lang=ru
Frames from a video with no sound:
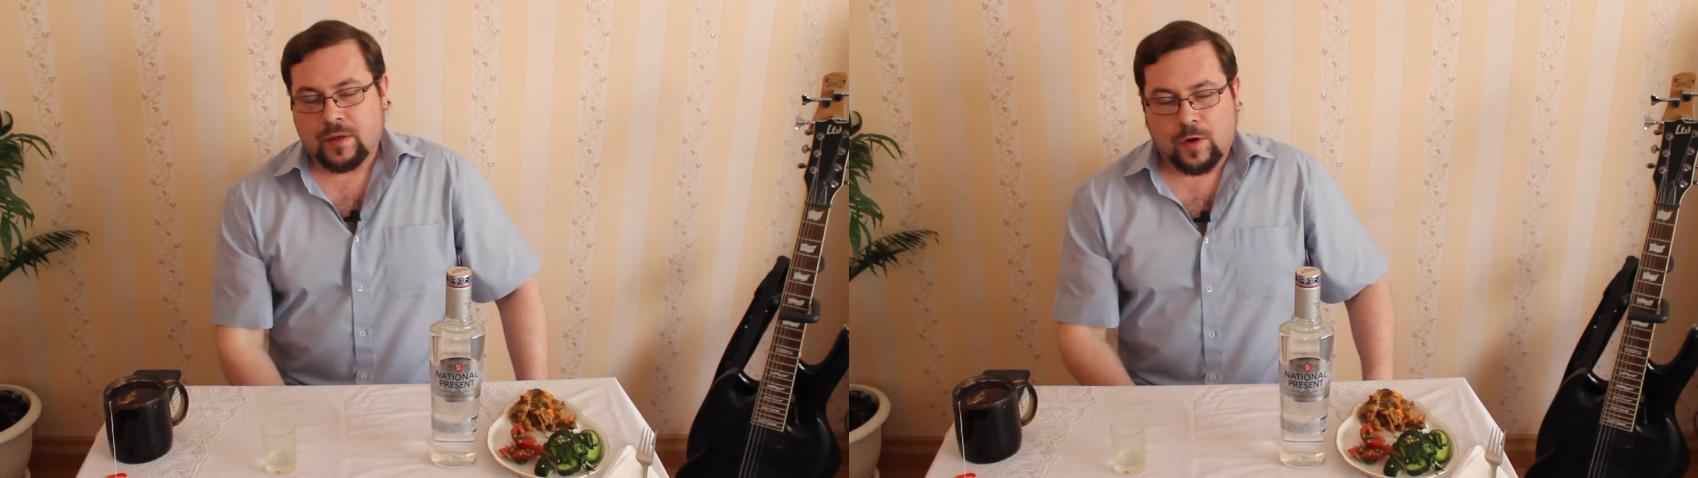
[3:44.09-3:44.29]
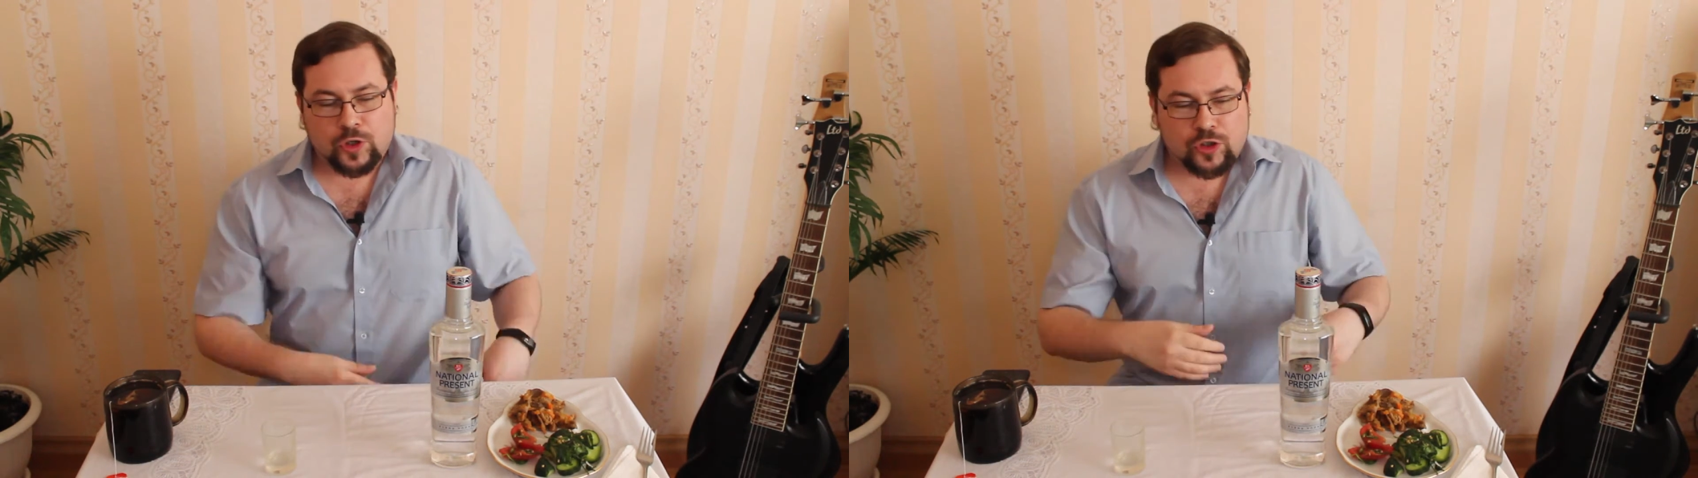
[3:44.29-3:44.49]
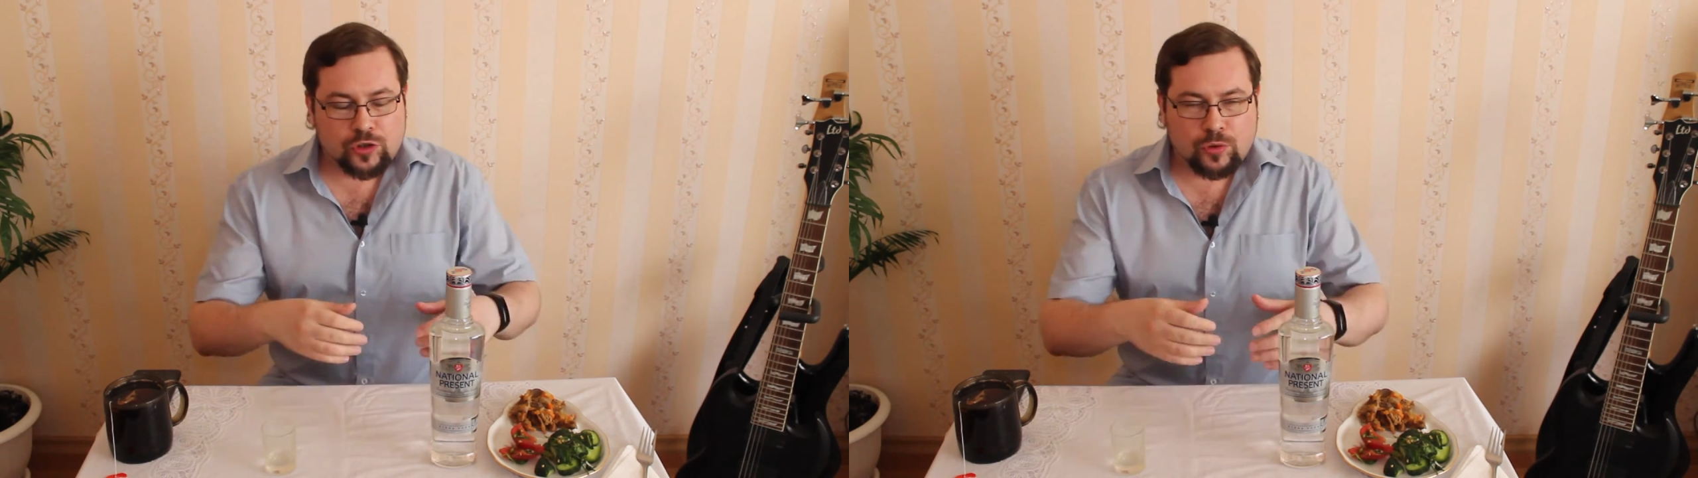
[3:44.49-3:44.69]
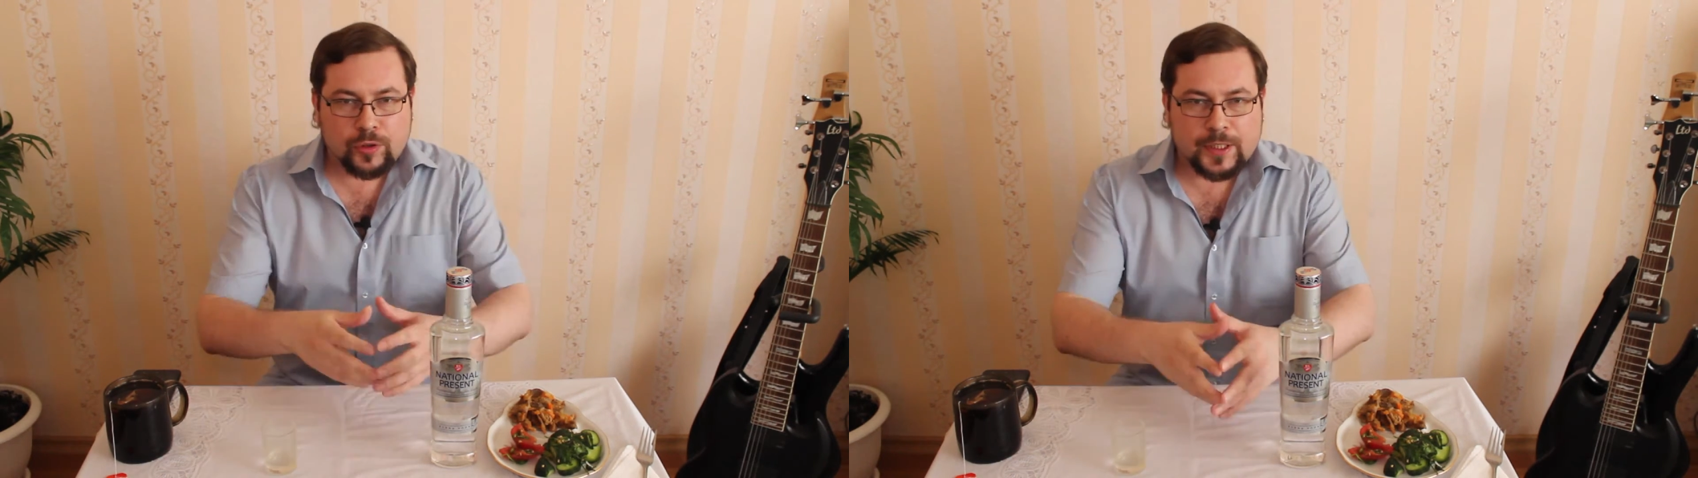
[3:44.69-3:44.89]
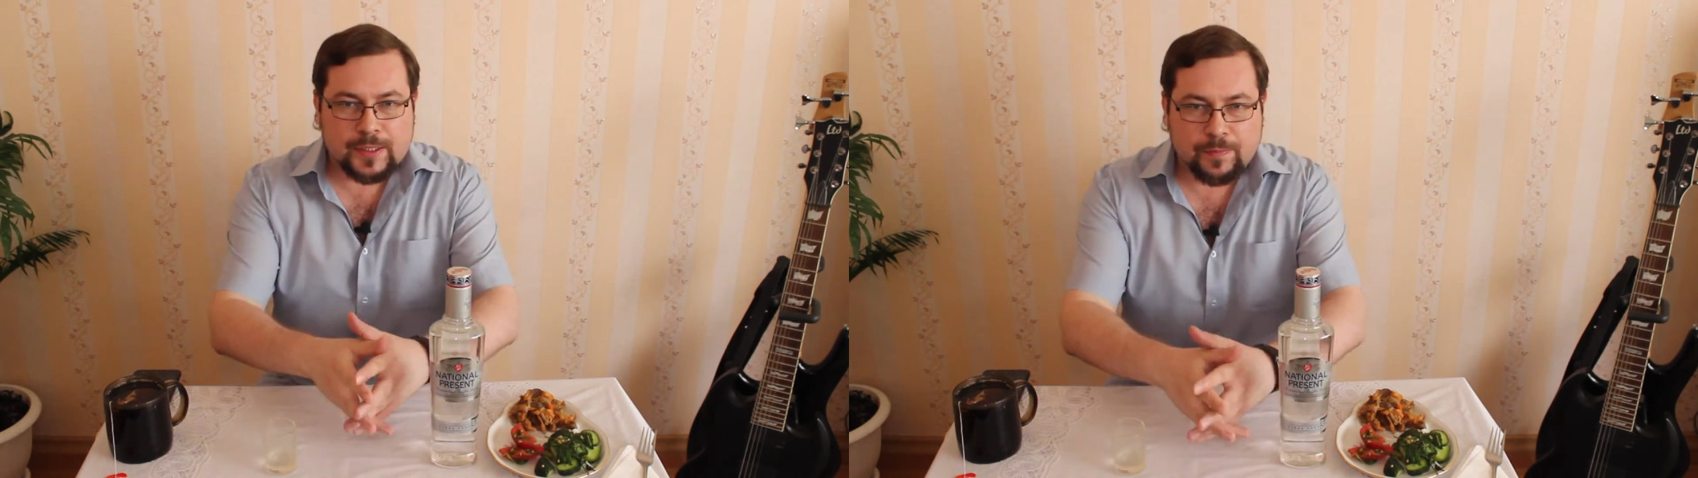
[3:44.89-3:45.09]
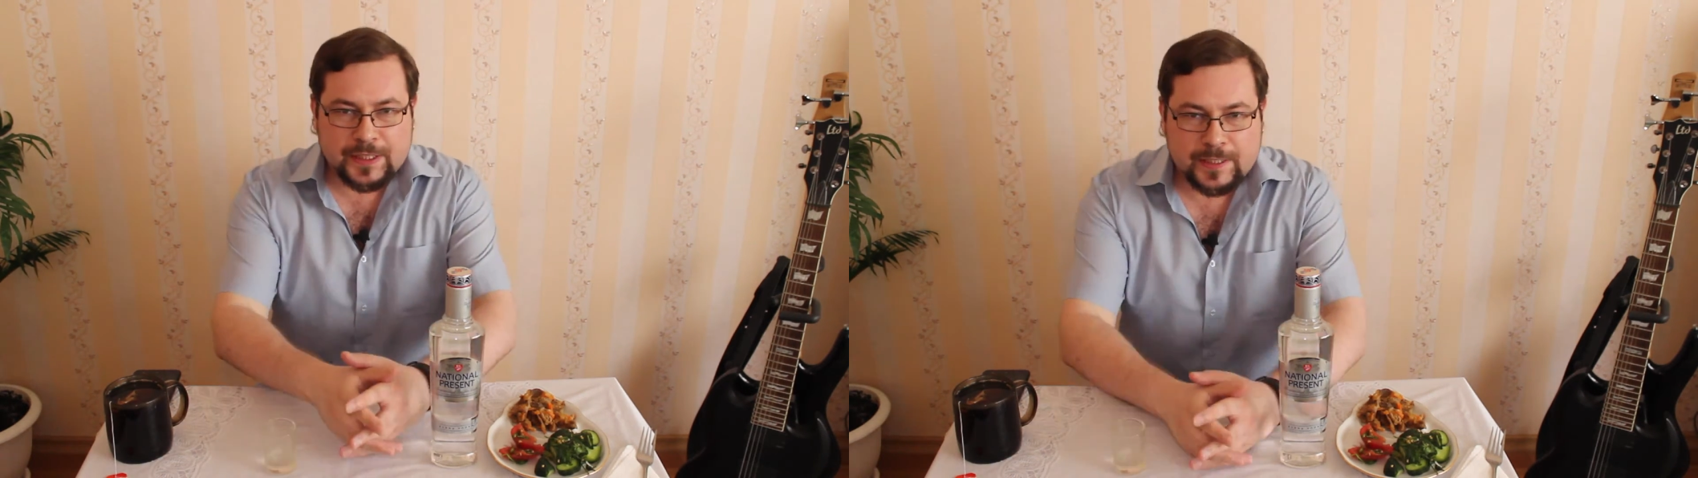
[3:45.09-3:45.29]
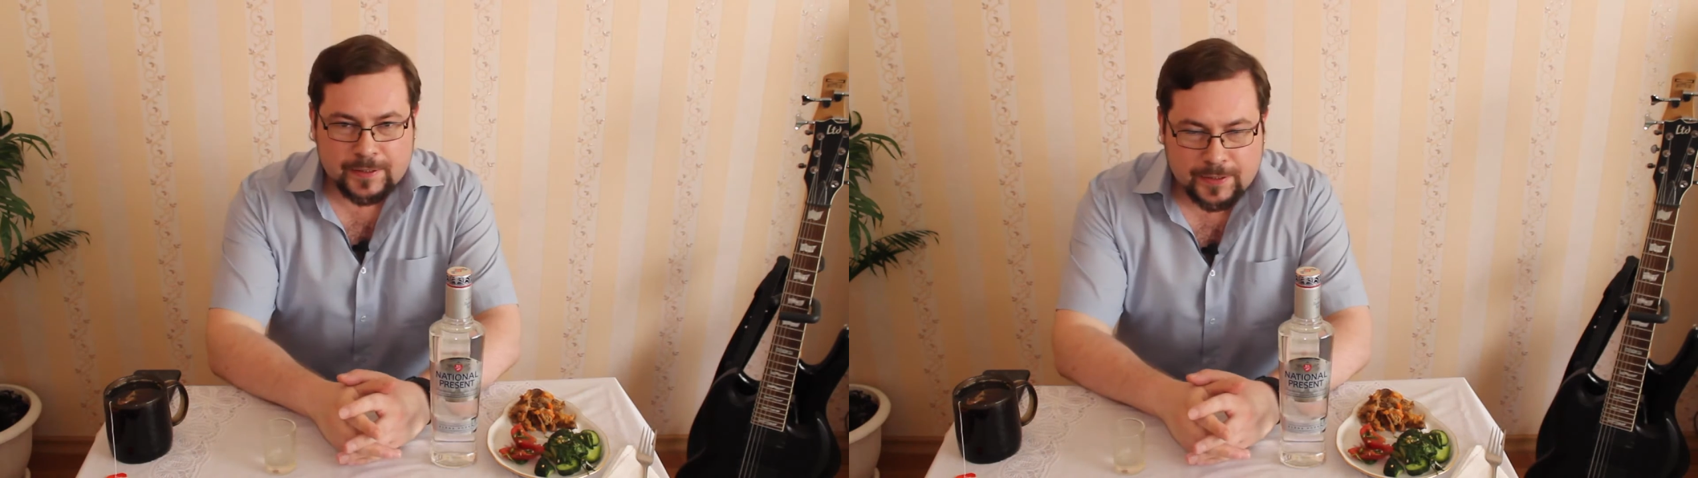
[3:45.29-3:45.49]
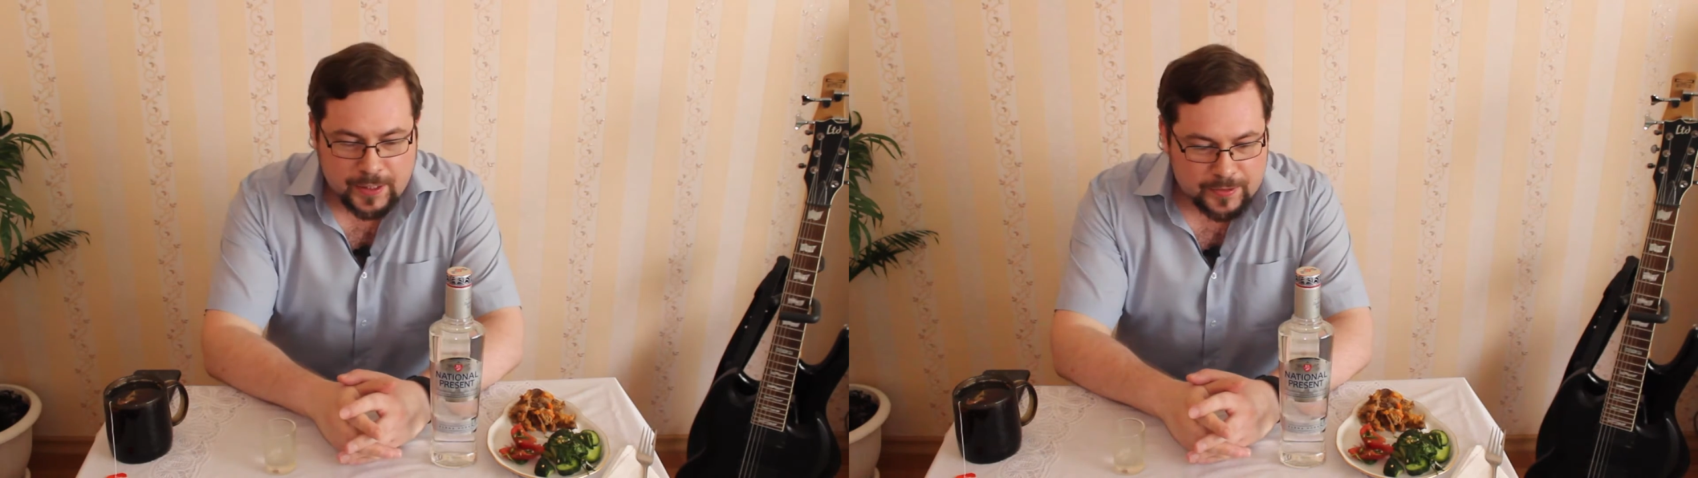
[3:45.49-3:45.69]
Хоть что-то за
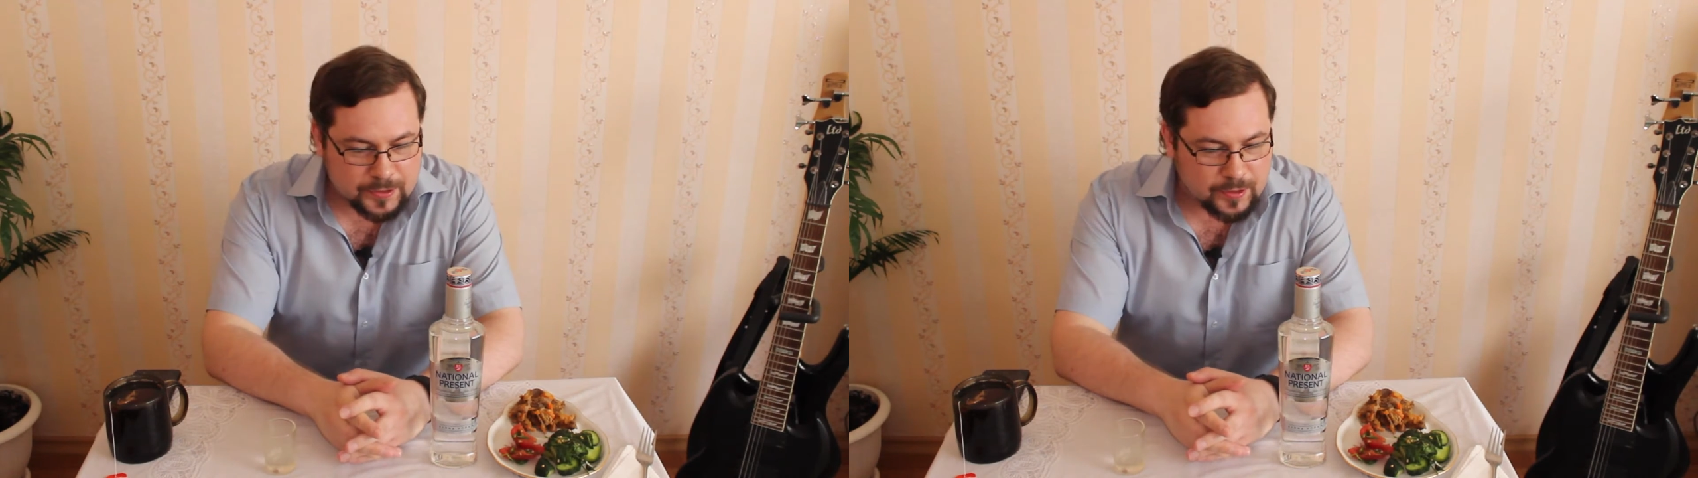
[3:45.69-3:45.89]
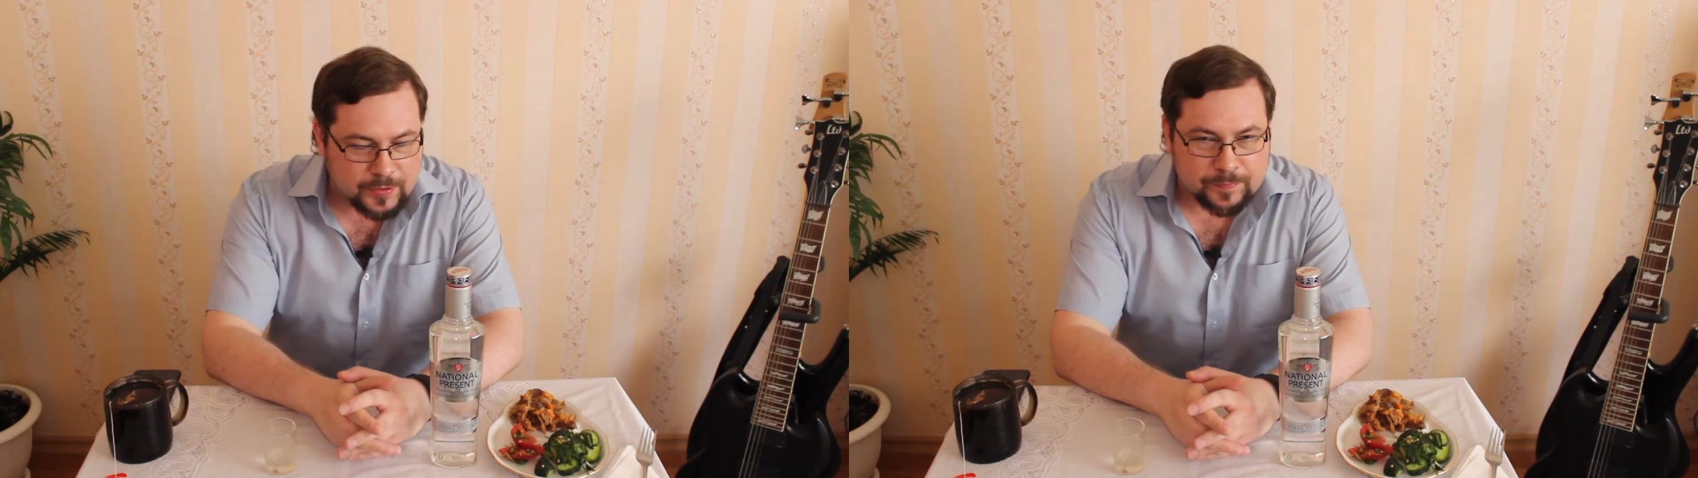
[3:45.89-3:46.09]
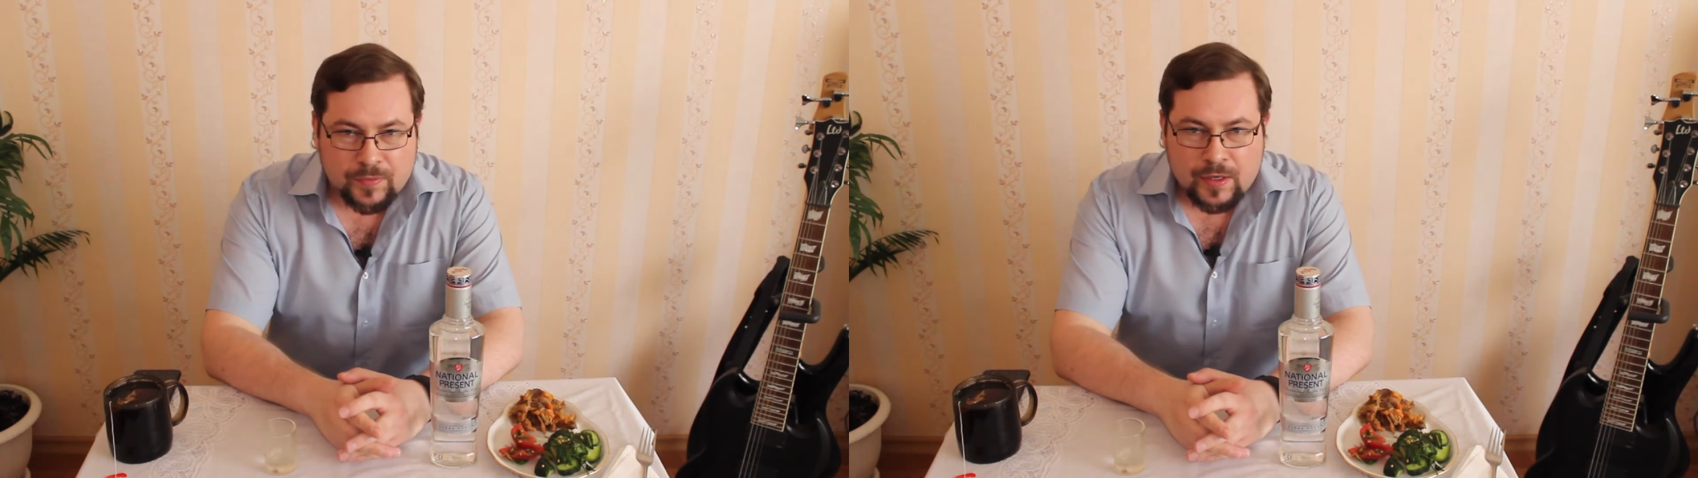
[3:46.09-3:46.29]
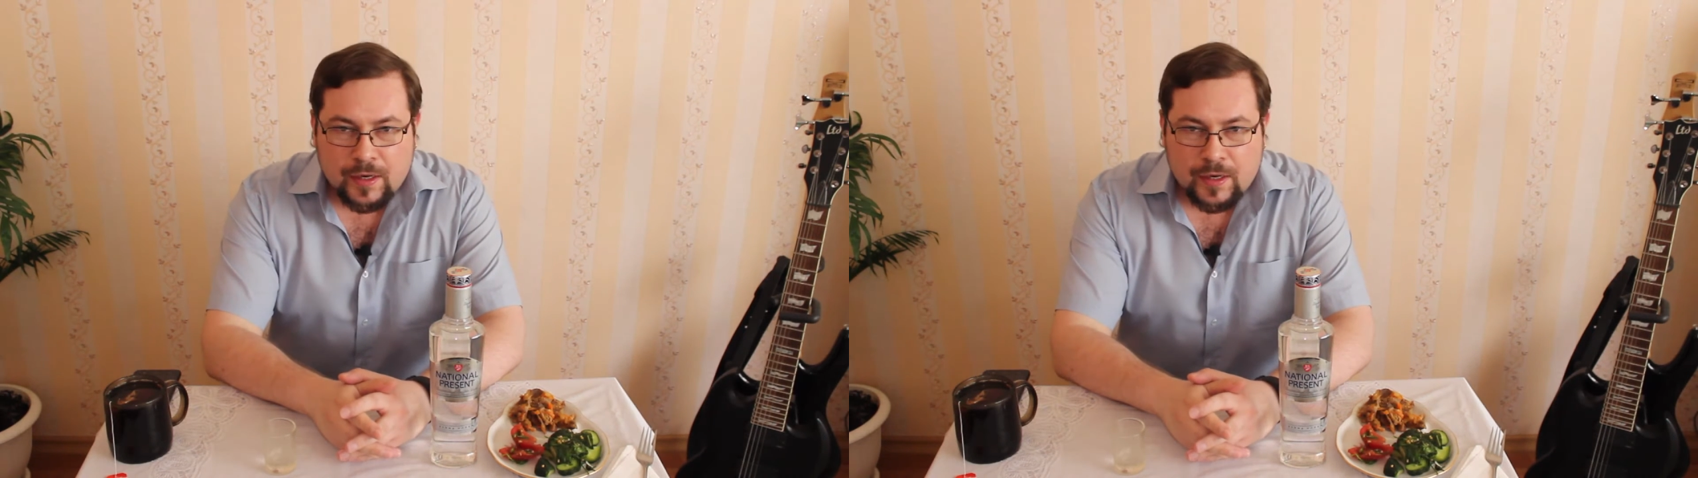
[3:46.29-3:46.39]
последние, я не знаю, там,